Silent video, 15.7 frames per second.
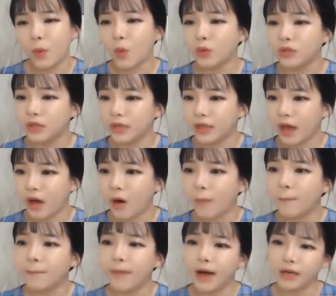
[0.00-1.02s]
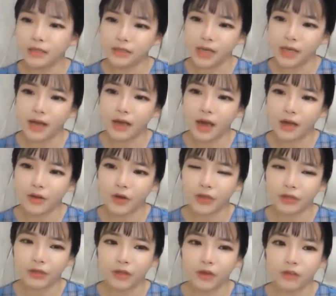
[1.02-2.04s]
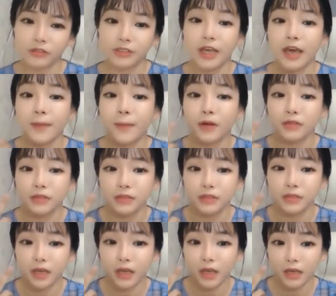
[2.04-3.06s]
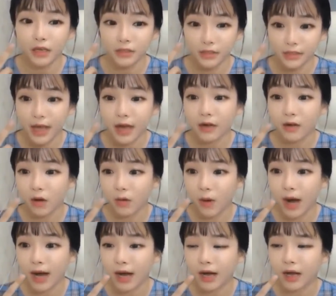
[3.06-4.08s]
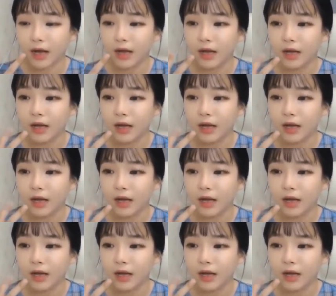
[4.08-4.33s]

본인의 엄마를 살해하려 했던 세 번째 이제 사건과,